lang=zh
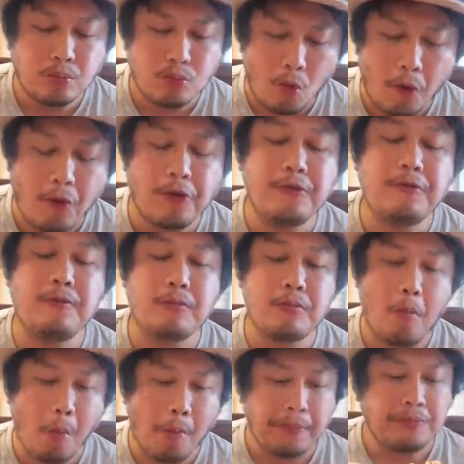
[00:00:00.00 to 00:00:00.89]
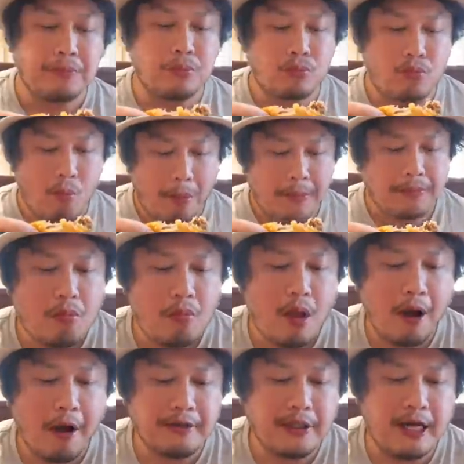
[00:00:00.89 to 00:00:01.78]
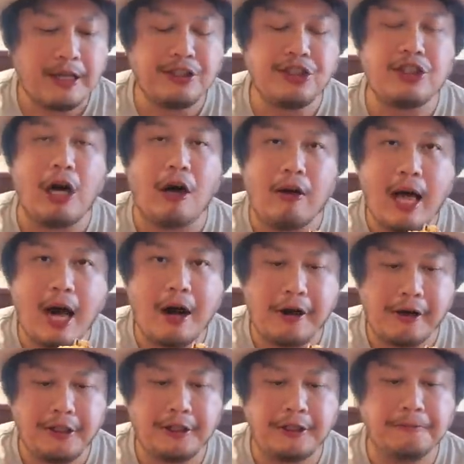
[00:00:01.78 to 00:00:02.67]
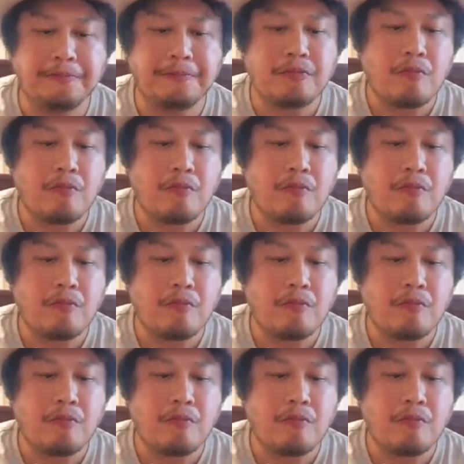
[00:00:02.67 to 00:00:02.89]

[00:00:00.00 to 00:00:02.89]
哦，大概小辣而已。